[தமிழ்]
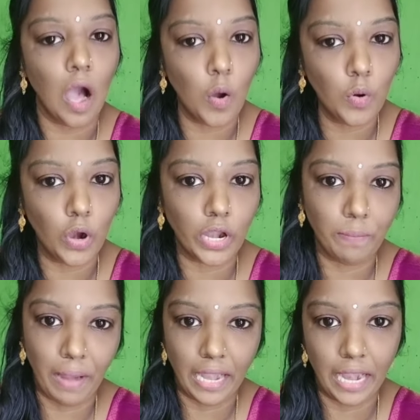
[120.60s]
அவங்களோட
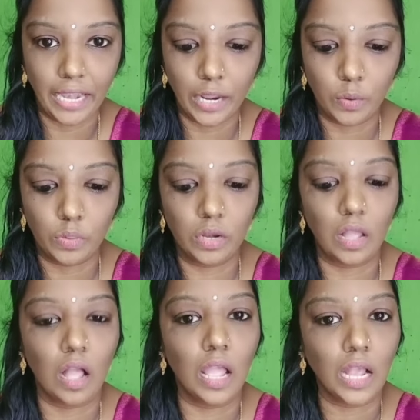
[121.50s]
மெயில் ஐடி
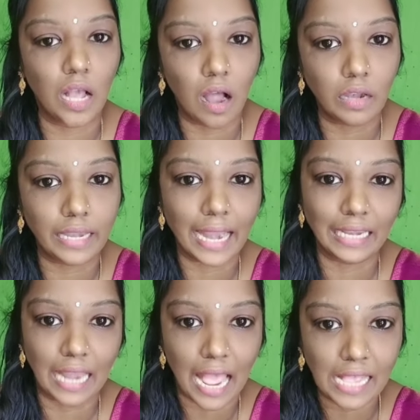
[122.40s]
கொடுத்துருக்காங்க
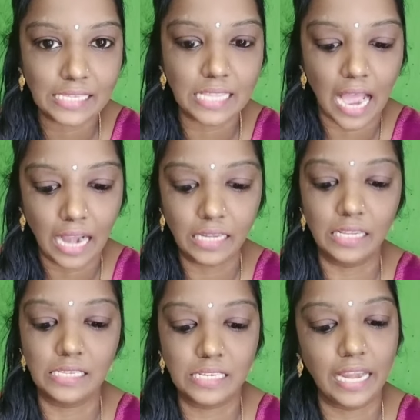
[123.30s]
கான்டாக்ட் அஸ் அட்
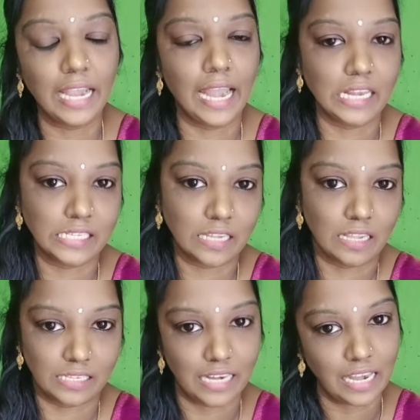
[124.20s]
ஸ்ரீ லேடிஸ்
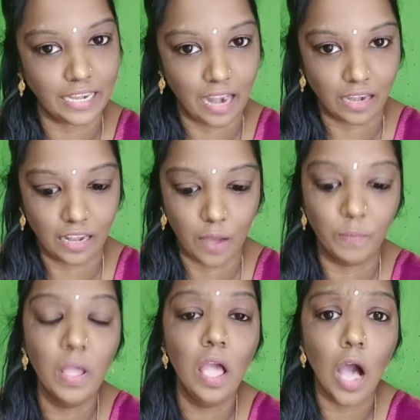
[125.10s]
ஹாஸ்டல் டாட்
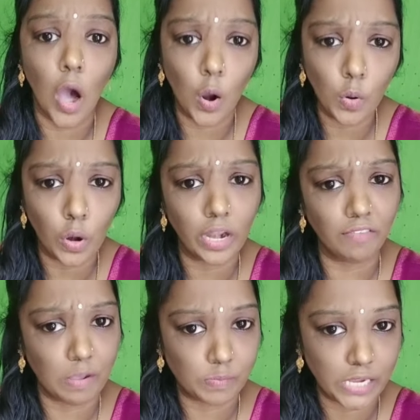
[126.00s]
காம் அவங்களோட
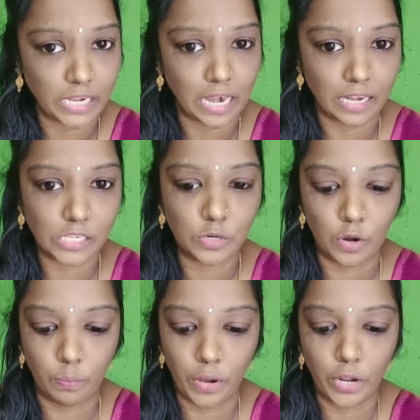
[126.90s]
வெப்சைட் அட்ரஸ்
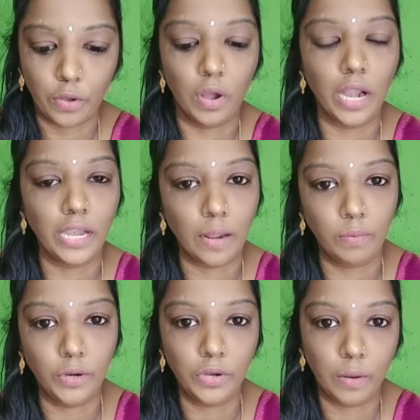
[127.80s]
நோட் பண்ணிக்கோங்க
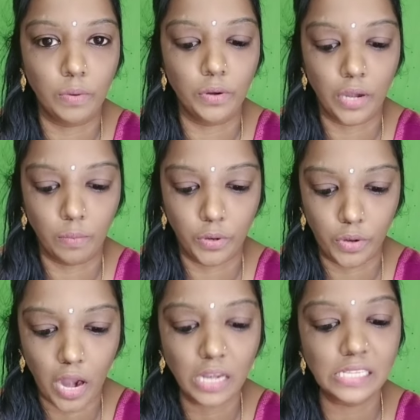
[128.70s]
டபிள்யூ டபிள்யூ டபிள்யூ
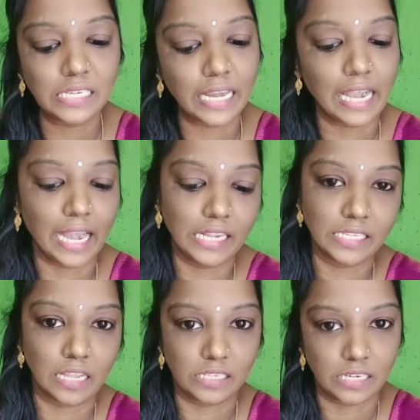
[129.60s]
டாட் ஸ்ரீ
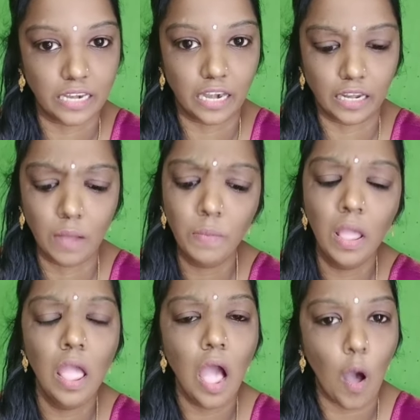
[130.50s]
லேடிஸ் ஹாஸ்டல் டாட் காம்
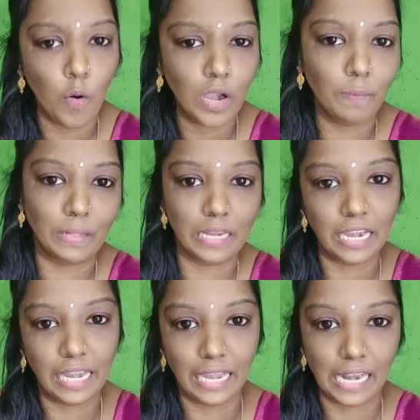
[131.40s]
அவங்கள
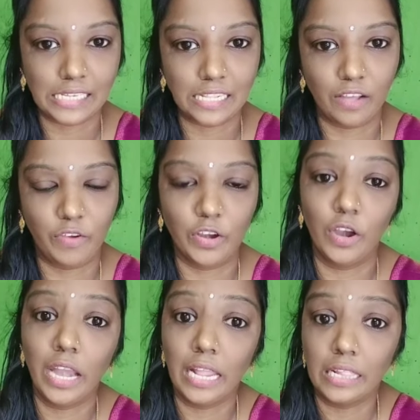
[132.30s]
பற்றின டீட்டெயில்ஸ் எதாவது
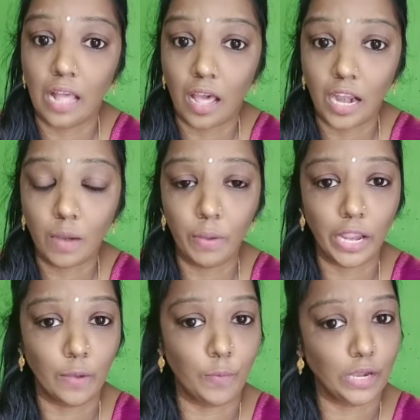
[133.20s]
வேணும்னா நீங்கள் தாராளமாக
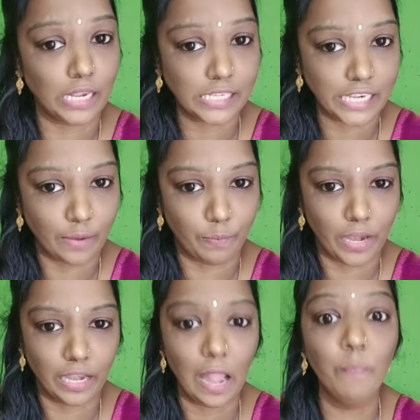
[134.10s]
இங்கே போயிட்டு செக்
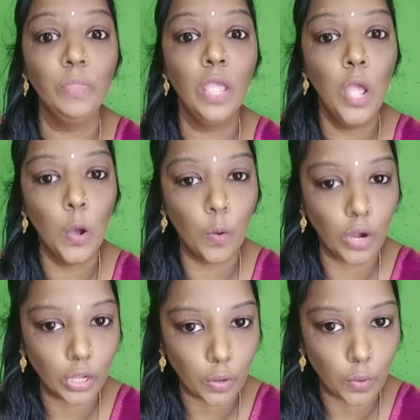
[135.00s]
பண்ணிக்கலாம்
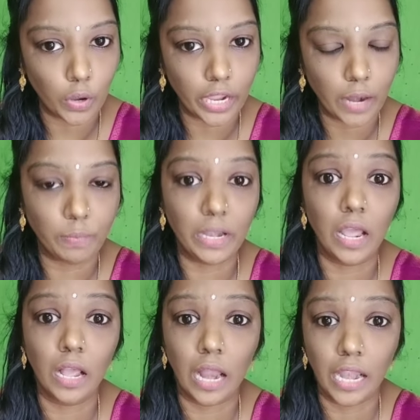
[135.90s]
உங்களுக்கு ஓகே
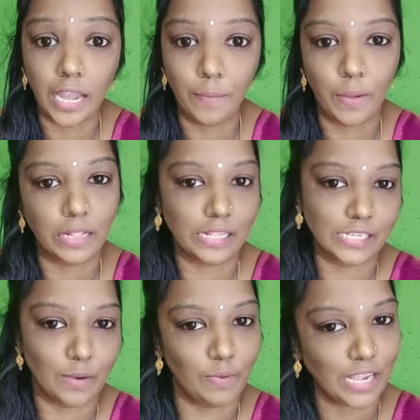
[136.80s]
அப்படின்னா கண்டிப்பாக இந்த
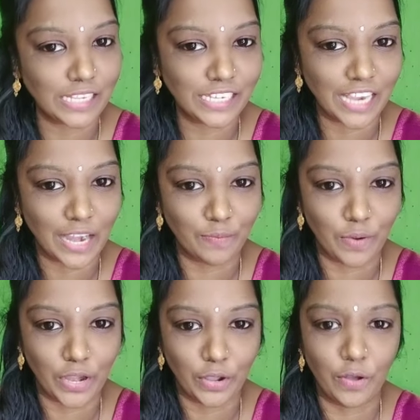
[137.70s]
ஜாப்ல ஜாயின்
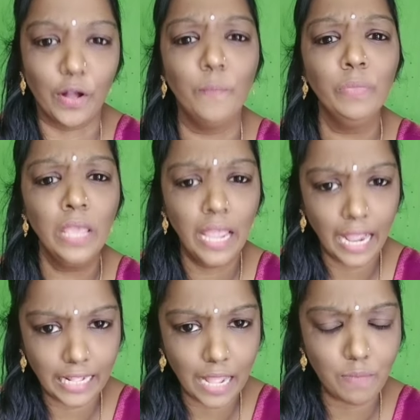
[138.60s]
பண்ணிக்கோங்க
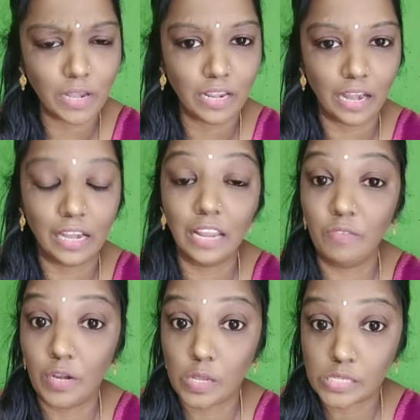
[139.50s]
இதே மாதிரி ரெகுலர்
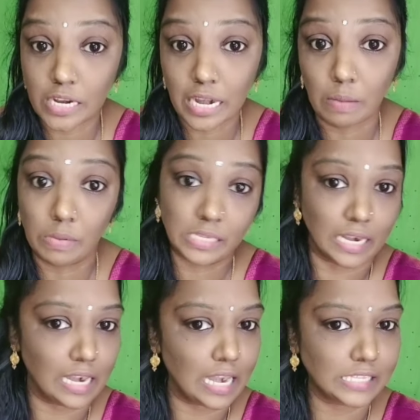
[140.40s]
வீடியோஸ்க்கு நம்ம
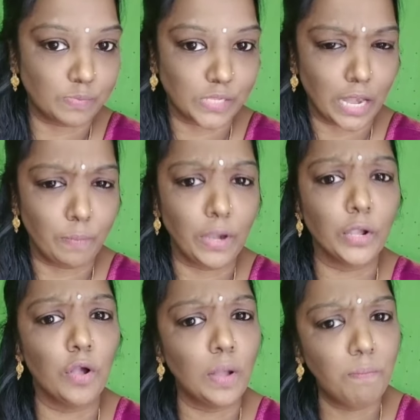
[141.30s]
சேனலை சப்ஸ்கிரைப்
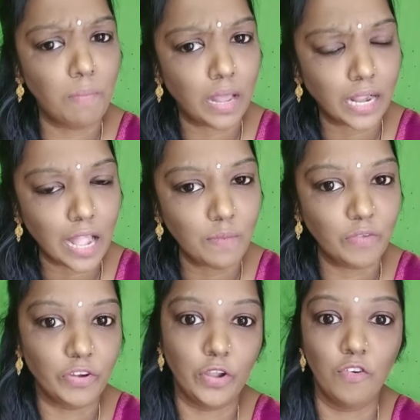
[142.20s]
பண்ணிக்கோங்க
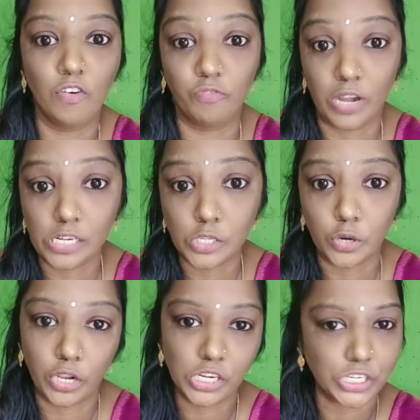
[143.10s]
மறக்காம வீடியோ உங்கள்
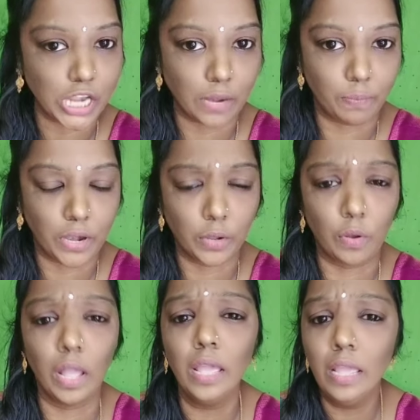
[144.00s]
ஃப்ரெண்ட்ஸோடையும் ஷேர்
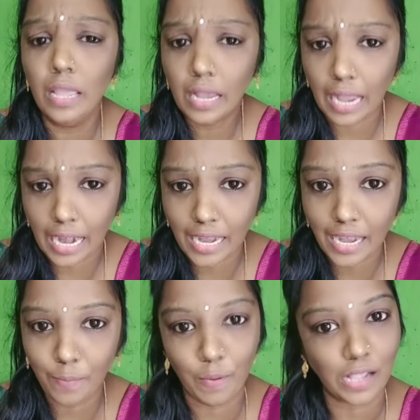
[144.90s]
பண்ணிக்கோங்க
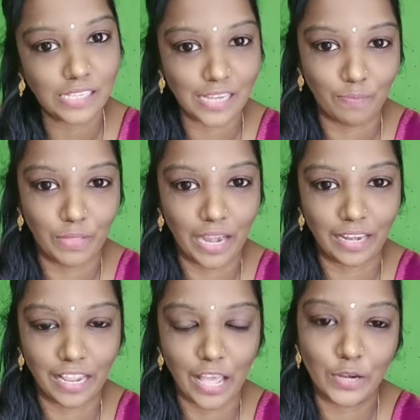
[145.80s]
கண்டிப்பாக ஜாப்
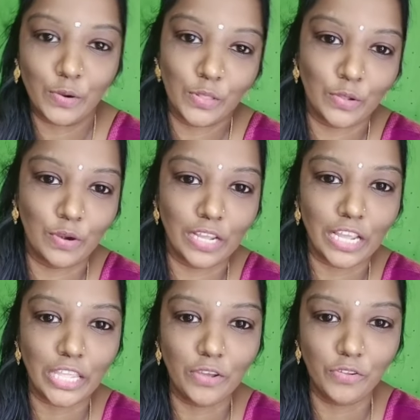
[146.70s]
தேடுற யாரோ
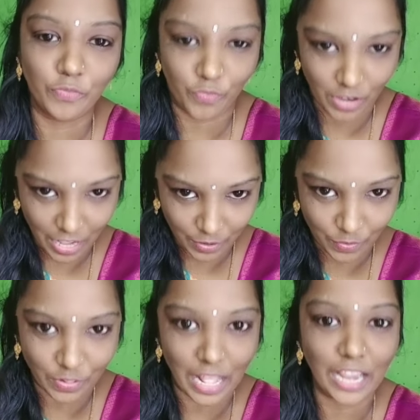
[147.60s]
ஒருத்தவங்களுக்கு யூஸ்ஃபுல்லாக
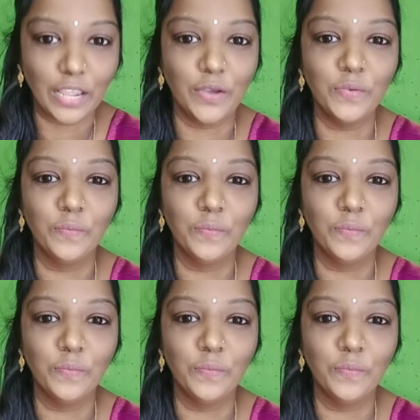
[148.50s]
இருக்கும் தேங்க்யூ